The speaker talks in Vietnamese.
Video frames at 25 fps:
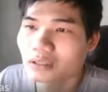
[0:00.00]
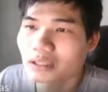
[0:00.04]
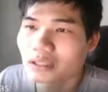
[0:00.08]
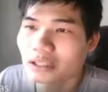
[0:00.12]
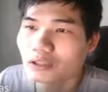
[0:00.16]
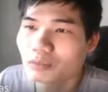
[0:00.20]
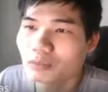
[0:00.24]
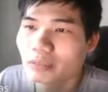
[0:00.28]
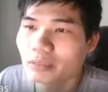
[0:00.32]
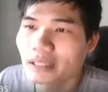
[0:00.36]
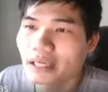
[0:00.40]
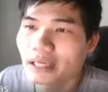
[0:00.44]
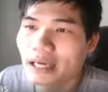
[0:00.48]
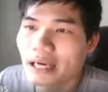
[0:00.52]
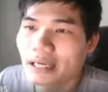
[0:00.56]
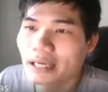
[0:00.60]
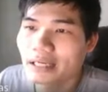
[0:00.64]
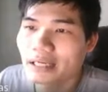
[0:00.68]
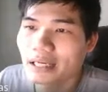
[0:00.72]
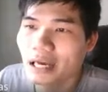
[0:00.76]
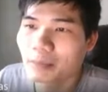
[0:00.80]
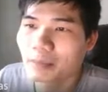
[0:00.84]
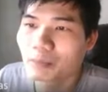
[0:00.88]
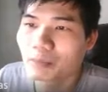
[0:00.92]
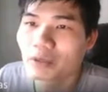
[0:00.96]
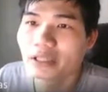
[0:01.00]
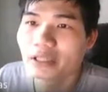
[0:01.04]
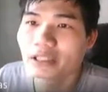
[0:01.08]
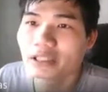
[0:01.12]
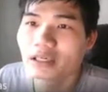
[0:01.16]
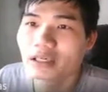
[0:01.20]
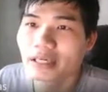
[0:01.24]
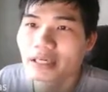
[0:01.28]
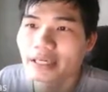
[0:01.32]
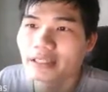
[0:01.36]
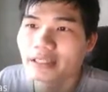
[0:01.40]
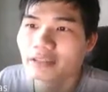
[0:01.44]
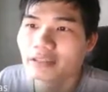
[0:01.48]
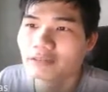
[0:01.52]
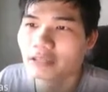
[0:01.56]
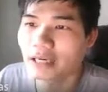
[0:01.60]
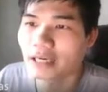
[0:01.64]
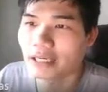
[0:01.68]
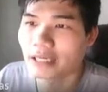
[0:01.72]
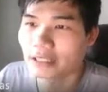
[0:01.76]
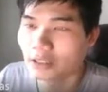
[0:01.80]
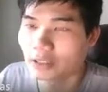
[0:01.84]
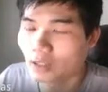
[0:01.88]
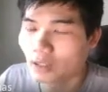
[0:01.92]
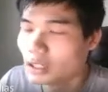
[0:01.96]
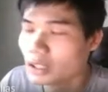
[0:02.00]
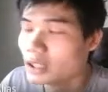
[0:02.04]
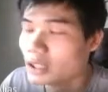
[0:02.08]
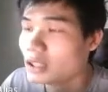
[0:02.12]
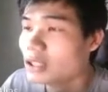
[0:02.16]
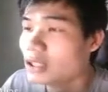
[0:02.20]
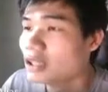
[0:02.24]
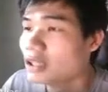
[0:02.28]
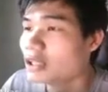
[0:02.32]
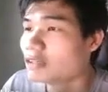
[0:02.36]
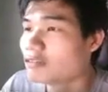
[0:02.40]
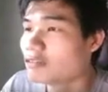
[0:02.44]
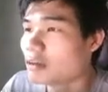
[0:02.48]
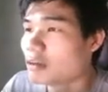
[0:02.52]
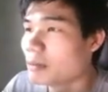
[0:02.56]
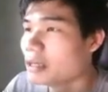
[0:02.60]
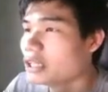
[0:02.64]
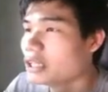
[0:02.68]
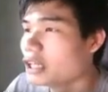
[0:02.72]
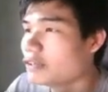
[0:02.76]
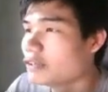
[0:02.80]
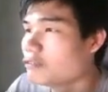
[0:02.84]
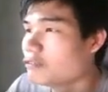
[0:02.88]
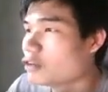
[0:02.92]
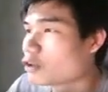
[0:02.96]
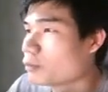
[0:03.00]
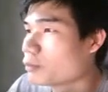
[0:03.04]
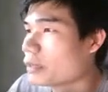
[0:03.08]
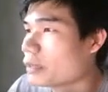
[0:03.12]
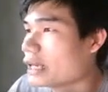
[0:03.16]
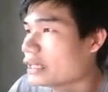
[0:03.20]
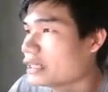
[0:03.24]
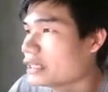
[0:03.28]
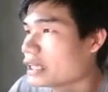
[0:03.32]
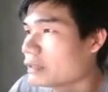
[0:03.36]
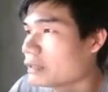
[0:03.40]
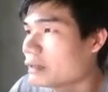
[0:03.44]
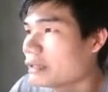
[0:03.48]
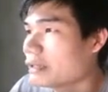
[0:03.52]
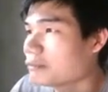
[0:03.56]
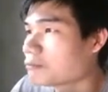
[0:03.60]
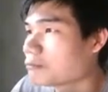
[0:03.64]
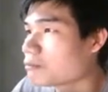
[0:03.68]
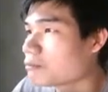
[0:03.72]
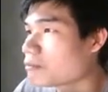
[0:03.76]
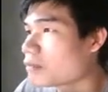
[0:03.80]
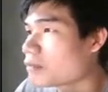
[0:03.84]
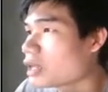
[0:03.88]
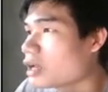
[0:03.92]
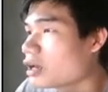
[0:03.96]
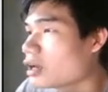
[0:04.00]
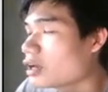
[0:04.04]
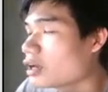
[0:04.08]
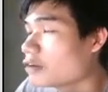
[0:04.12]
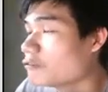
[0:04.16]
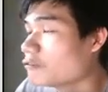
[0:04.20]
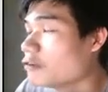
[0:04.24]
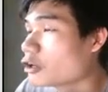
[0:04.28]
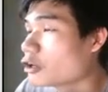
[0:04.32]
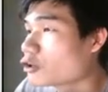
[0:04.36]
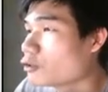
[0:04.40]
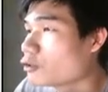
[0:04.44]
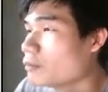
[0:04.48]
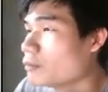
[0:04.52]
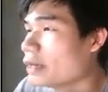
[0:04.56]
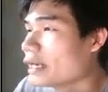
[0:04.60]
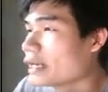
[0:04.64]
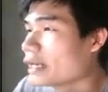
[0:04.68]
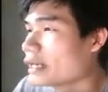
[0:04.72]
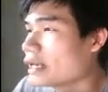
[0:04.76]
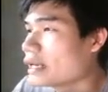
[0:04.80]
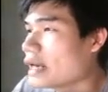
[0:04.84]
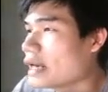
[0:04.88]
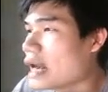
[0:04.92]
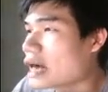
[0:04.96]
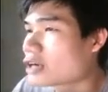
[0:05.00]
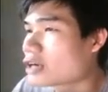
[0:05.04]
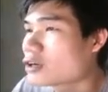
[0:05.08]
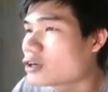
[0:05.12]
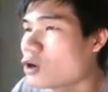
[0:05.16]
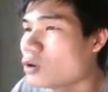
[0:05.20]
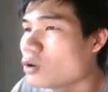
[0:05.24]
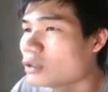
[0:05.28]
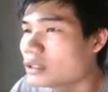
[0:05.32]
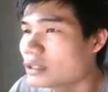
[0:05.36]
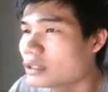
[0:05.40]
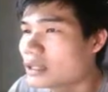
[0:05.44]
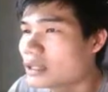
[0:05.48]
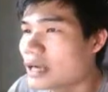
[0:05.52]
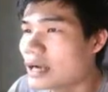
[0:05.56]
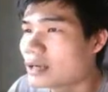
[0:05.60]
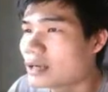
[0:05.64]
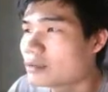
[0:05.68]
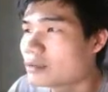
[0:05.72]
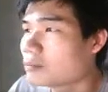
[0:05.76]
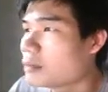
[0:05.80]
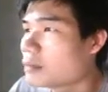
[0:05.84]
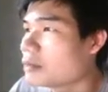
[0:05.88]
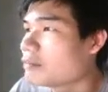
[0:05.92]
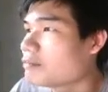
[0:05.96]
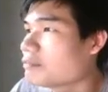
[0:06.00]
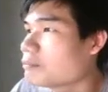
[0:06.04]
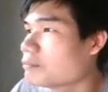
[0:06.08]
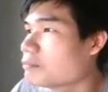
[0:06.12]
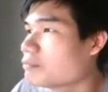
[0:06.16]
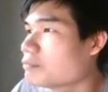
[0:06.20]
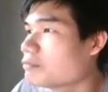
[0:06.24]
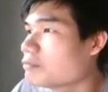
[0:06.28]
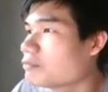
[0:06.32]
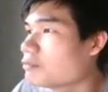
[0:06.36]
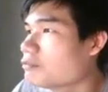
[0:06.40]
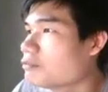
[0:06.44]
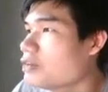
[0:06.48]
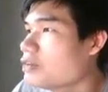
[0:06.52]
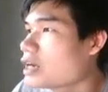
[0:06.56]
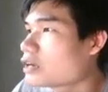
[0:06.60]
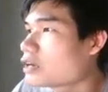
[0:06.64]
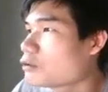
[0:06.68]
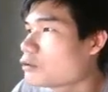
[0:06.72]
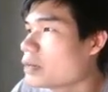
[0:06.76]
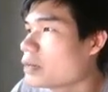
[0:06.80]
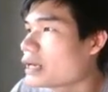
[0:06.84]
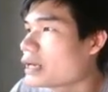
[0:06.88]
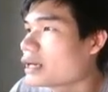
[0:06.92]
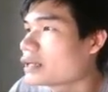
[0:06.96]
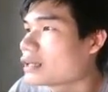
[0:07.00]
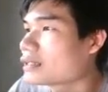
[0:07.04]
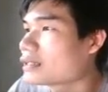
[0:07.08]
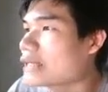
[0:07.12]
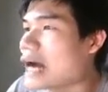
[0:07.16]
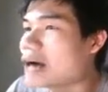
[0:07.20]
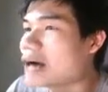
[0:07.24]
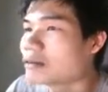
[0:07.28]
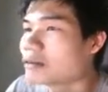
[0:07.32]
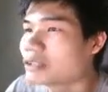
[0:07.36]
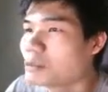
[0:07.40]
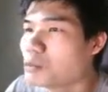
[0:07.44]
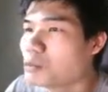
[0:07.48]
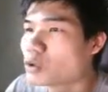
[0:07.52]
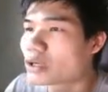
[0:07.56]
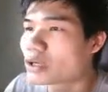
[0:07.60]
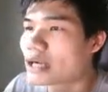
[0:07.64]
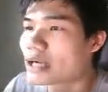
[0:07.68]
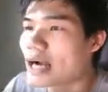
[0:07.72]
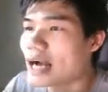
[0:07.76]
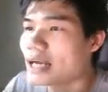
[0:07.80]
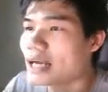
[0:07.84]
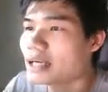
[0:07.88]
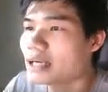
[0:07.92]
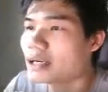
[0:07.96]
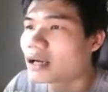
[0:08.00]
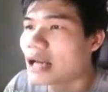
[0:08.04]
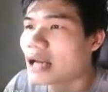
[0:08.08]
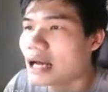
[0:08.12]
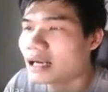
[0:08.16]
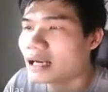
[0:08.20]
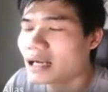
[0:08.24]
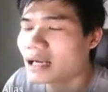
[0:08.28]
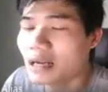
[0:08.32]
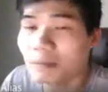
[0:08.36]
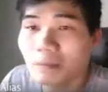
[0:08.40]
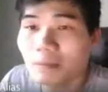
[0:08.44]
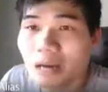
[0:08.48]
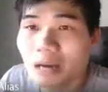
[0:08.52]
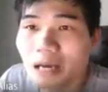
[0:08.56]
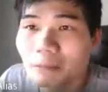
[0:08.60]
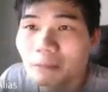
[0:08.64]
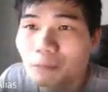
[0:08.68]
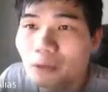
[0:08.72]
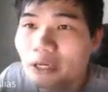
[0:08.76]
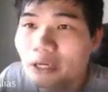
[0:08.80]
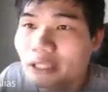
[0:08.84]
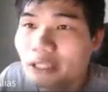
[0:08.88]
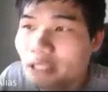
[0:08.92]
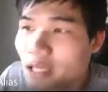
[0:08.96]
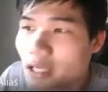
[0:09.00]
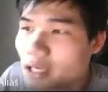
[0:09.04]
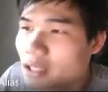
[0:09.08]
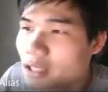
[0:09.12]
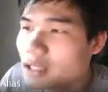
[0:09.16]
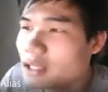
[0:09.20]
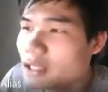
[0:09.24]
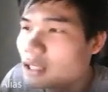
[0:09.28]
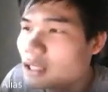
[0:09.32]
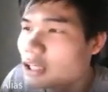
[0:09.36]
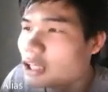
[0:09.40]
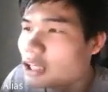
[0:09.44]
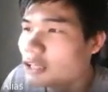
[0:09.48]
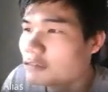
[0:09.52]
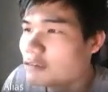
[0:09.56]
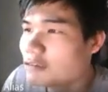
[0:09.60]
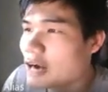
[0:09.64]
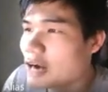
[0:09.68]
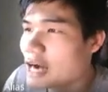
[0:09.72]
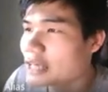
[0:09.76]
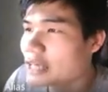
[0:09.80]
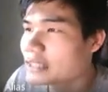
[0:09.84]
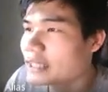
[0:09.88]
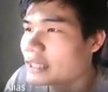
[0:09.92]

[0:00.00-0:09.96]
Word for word: sẵn cho mình cái iPrinter interface này rồi. Và bây giờ việc của mình là gì các bạn? Việc của mình là code, mình việc của mình là tạo ra một cái class là MyPrinter và